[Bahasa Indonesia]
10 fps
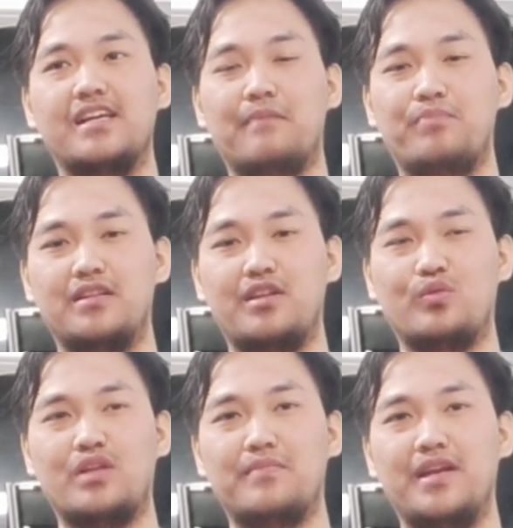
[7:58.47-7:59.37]
kapal
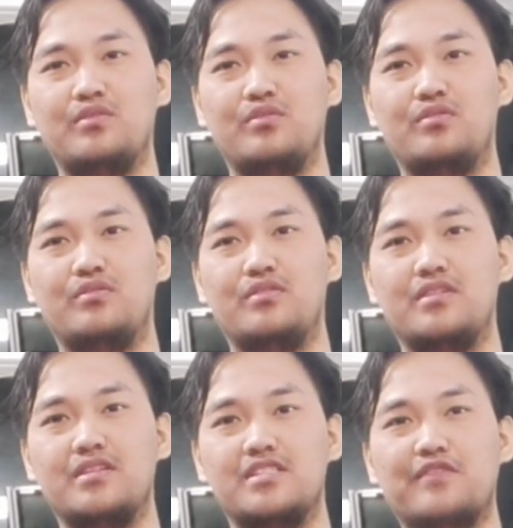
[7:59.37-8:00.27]
terutama itu
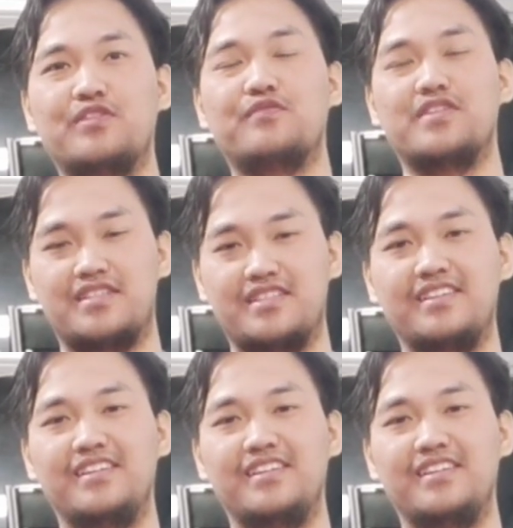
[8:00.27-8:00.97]
safety first.